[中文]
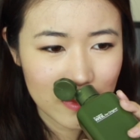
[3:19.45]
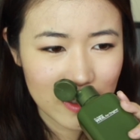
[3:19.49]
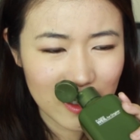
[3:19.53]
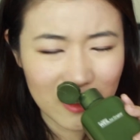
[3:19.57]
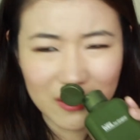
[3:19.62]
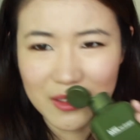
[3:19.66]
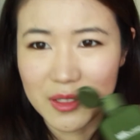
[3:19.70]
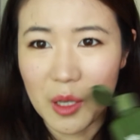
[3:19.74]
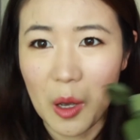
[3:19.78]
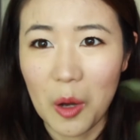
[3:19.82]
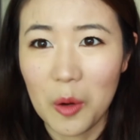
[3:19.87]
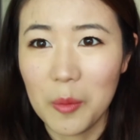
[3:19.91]

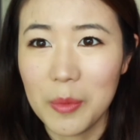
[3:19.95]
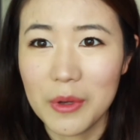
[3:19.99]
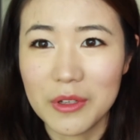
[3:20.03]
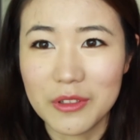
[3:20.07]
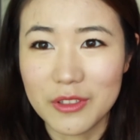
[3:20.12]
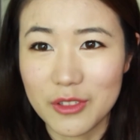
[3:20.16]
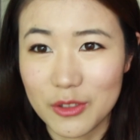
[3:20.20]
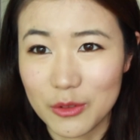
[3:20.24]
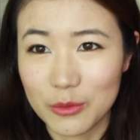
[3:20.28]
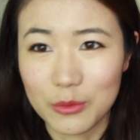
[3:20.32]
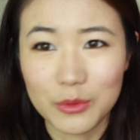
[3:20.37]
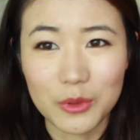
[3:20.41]
像草本
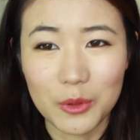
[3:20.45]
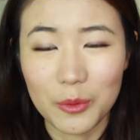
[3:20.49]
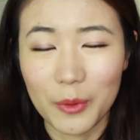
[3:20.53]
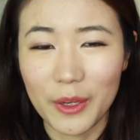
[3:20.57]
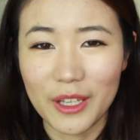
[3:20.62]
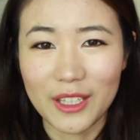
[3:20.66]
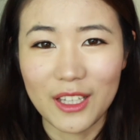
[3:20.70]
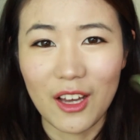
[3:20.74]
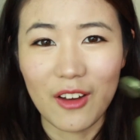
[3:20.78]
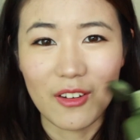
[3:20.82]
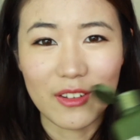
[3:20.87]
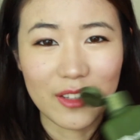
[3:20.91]
植物的
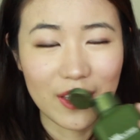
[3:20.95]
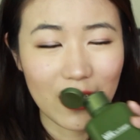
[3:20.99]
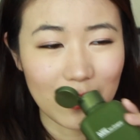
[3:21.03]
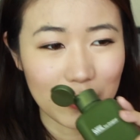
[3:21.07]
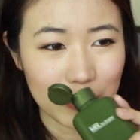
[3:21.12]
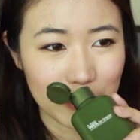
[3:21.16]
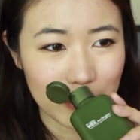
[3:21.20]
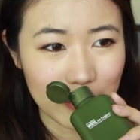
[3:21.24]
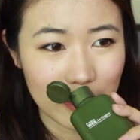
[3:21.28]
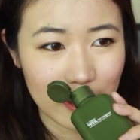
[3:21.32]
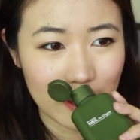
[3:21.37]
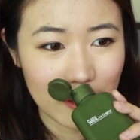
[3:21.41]
味道一样，
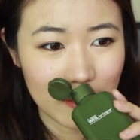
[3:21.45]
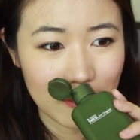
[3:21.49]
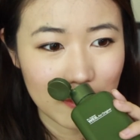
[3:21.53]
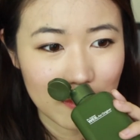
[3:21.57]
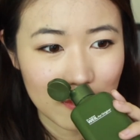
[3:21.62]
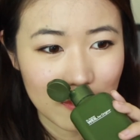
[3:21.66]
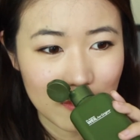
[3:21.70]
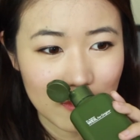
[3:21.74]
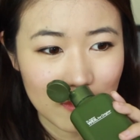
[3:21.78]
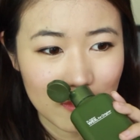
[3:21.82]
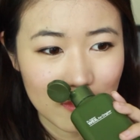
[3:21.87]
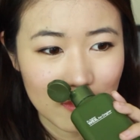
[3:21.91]
所以
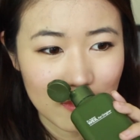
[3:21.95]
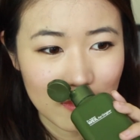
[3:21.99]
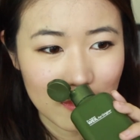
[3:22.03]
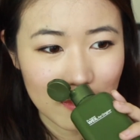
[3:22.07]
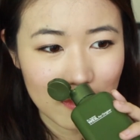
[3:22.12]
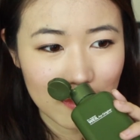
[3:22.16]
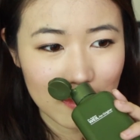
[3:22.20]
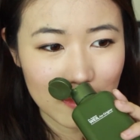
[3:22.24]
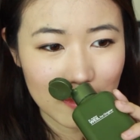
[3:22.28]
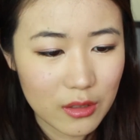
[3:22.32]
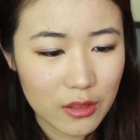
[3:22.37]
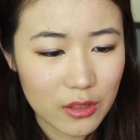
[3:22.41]

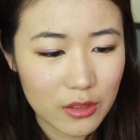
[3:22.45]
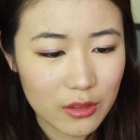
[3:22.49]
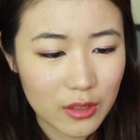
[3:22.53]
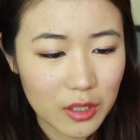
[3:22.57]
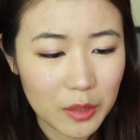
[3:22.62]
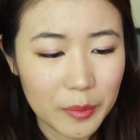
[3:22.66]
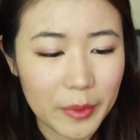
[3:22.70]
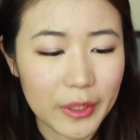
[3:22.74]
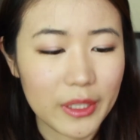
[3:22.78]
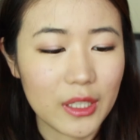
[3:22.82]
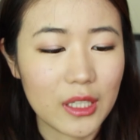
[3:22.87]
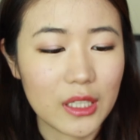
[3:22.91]
是
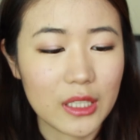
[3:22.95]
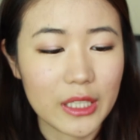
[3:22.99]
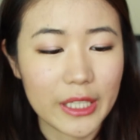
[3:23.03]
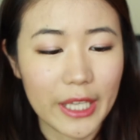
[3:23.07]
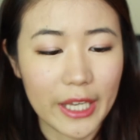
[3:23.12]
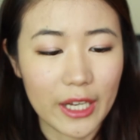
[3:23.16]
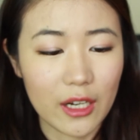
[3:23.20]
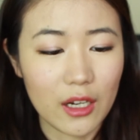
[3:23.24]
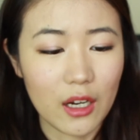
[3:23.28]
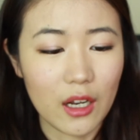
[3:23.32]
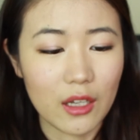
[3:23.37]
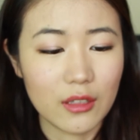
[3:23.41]
特别能
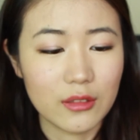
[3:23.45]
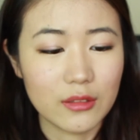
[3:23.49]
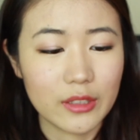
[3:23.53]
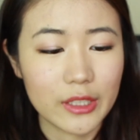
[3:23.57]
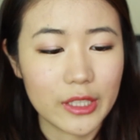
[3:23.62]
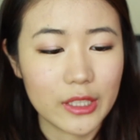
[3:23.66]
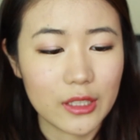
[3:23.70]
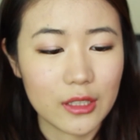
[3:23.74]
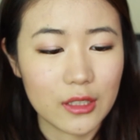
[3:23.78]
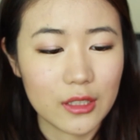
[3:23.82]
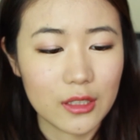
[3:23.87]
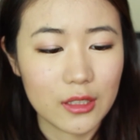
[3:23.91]
给人
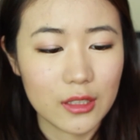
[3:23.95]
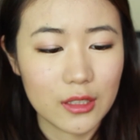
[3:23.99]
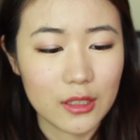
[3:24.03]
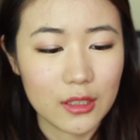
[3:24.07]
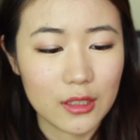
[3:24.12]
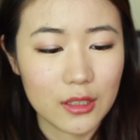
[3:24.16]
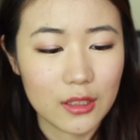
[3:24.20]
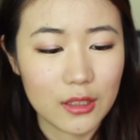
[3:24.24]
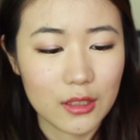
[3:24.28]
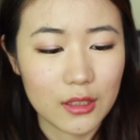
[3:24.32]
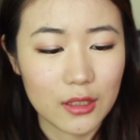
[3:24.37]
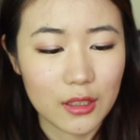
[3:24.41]

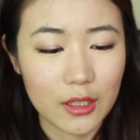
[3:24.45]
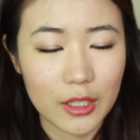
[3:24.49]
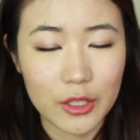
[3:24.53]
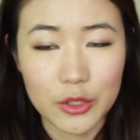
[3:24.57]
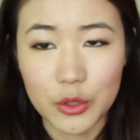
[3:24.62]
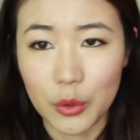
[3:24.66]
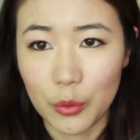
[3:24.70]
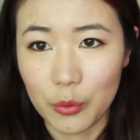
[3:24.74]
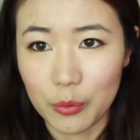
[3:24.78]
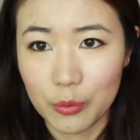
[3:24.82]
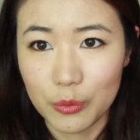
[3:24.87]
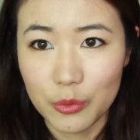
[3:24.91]
一
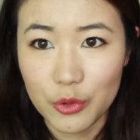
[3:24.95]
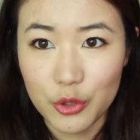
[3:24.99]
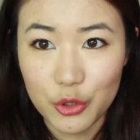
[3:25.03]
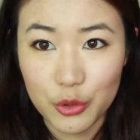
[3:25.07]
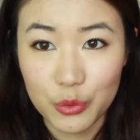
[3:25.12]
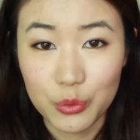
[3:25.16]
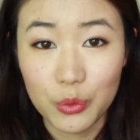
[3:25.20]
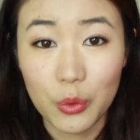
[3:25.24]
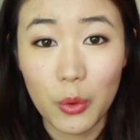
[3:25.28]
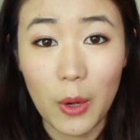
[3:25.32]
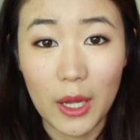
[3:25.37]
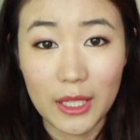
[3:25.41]
种
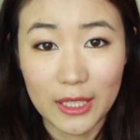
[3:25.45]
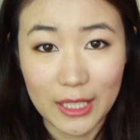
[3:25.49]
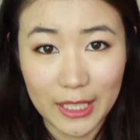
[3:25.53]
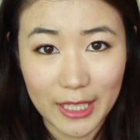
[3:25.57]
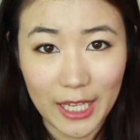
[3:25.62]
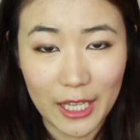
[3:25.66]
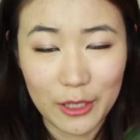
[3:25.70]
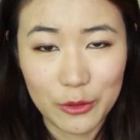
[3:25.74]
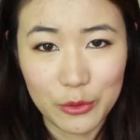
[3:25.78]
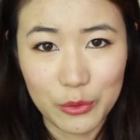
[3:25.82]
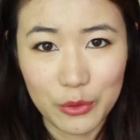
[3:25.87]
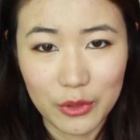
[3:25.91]
舒缓的
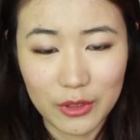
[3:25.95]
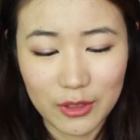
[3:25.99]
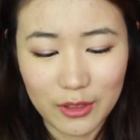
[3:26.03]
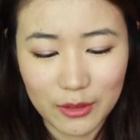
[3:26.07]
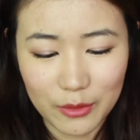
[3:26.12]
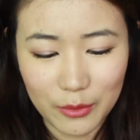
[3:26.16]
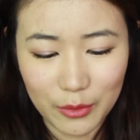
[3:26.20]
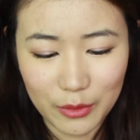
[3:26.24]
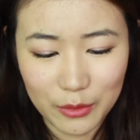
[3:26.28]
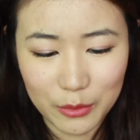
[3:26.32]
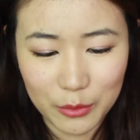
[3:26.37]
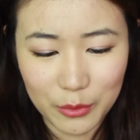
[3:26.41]
感觉的，
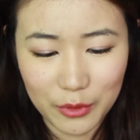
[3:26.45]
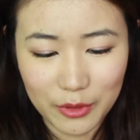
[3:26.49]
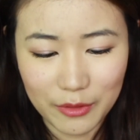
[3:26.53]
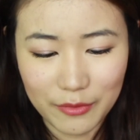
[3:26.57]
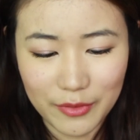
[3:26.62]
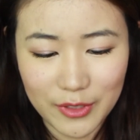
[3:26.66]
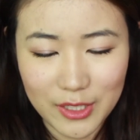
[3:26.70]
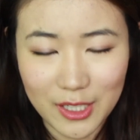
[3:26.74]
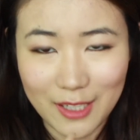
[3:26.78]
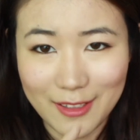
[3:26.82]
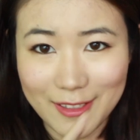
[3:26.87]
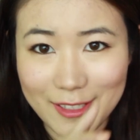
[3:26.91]
对，所以
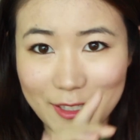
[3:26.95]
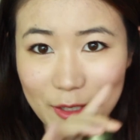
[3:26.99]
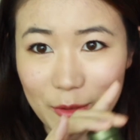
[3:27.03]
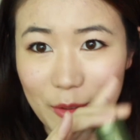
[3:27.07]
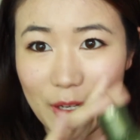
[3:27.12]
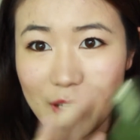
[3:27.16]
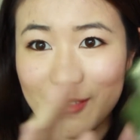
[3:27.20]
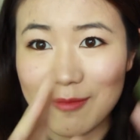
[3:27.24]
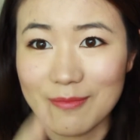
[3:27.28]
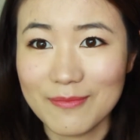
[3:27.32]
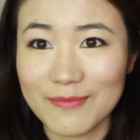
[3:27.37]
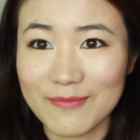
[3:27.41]
非常喜欢。
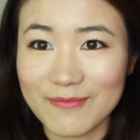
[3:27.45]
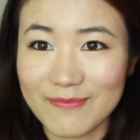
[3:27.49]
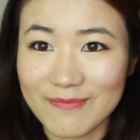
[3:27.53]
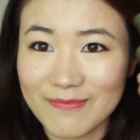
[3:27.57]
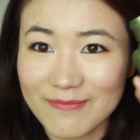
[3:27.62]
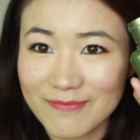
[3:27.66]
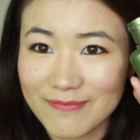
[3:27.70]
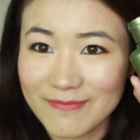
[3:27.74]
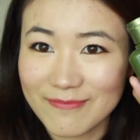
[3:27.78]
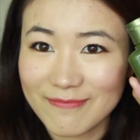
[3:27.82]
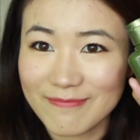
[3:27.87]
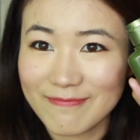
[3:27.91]

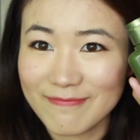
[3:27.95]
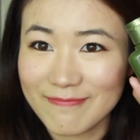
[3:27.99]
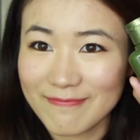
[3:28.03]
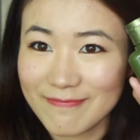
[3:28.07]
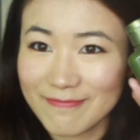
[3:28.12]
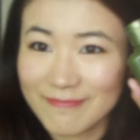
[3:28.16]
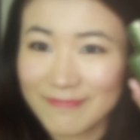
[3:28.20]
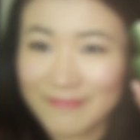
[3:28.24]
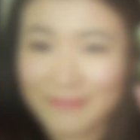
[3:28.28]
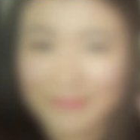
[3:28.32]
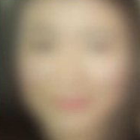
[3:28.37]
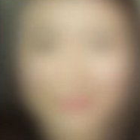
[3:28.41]

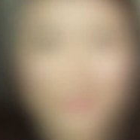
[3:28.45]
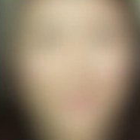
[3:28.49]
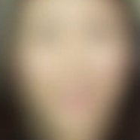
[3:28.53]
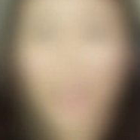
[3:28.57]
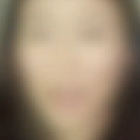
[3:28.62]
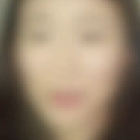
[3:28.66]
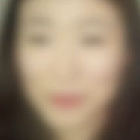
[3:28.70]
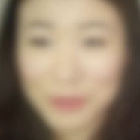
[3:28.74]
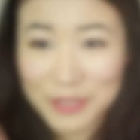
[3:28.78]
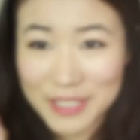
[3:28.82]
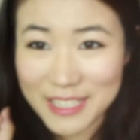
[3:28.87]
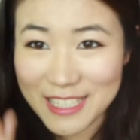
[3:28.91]

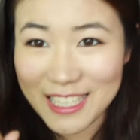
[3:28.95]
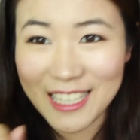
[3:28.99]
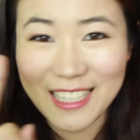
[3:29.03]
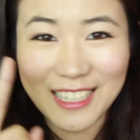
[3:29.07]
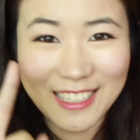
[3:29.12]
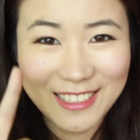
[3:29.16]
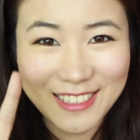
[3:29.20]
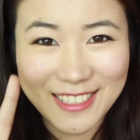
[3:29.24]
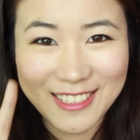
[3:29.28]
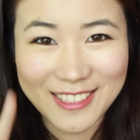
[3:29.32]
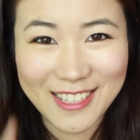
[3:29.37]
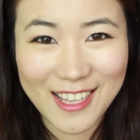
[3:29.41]
还有接下
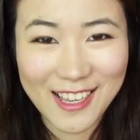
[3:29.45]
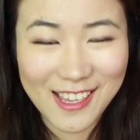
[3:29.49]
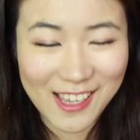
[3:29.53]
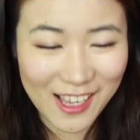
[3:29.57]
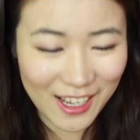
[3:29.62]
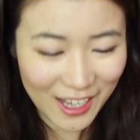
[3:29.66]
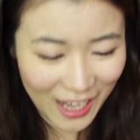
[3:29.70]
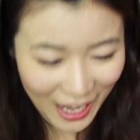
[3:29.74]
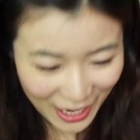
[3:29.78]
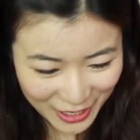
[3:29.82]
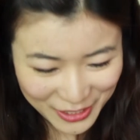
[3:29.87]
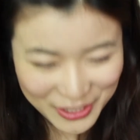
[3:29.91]
来第三
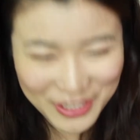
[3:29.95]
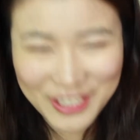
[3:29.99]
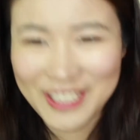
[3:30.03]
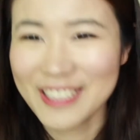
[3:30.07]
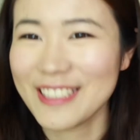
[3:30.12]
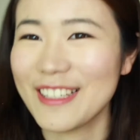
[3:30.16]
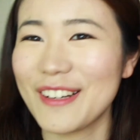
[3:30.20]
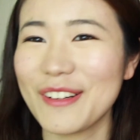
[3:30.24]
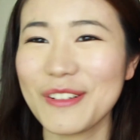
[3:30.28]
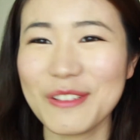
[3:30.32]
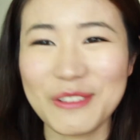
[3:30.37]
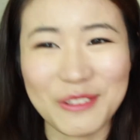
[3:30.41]
样还是
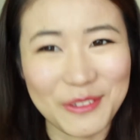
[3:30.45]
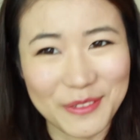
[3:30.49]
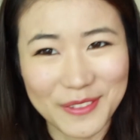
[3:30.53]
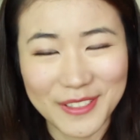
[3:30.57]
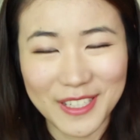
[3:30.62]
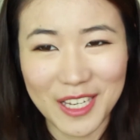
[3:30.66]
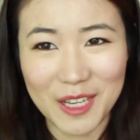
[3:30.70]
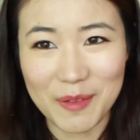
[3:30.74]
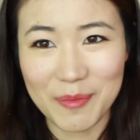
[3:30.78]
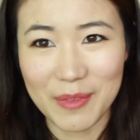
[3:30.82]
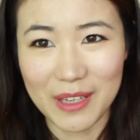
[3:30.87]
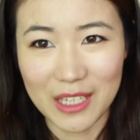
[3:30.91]
一样护肤
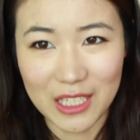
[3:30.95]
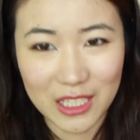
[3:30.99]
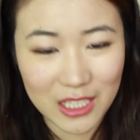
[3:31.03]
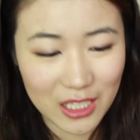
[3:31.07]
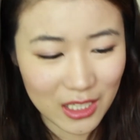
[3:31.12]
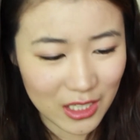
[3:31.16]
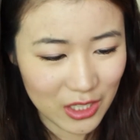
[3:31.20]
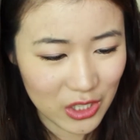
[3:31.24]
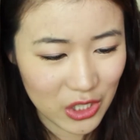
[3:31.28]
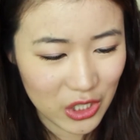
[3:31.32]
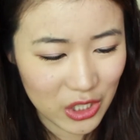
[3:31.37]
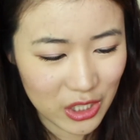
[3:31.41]
产品，
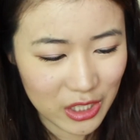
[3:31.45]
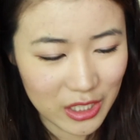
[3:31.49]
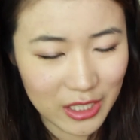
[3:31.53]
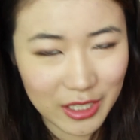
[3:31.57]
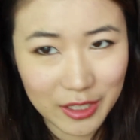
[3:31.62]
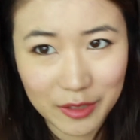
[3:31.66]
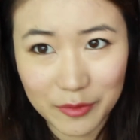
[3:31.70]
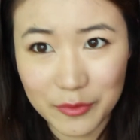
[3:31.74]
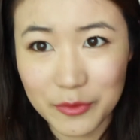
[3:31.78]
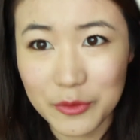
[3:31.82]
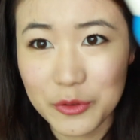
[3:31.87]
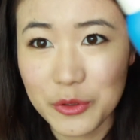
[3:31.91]
这个是
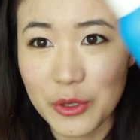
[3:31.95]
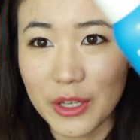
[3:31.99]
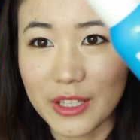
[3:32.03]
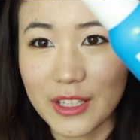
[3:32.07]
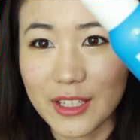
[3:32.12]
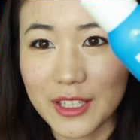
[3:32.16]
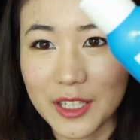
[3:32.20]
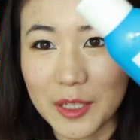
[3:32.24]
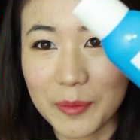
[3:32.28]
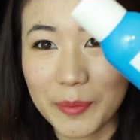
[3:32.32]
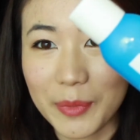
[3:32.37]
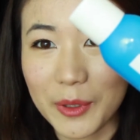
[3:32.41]
理肤泉
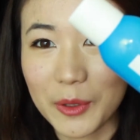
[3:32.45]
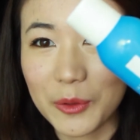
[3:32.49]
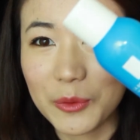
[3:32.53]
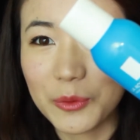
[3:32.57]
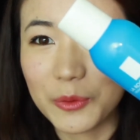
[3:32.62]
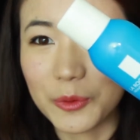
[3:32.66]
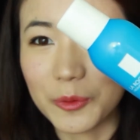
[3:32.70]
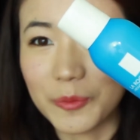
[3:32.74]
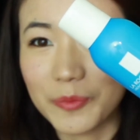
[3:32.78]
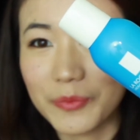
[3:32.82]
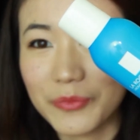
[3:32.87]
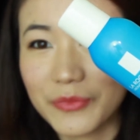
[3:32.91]
的一个喷
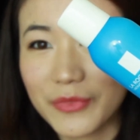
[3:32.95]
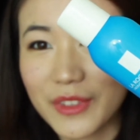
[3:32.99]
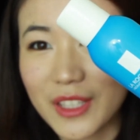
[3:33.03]
雾，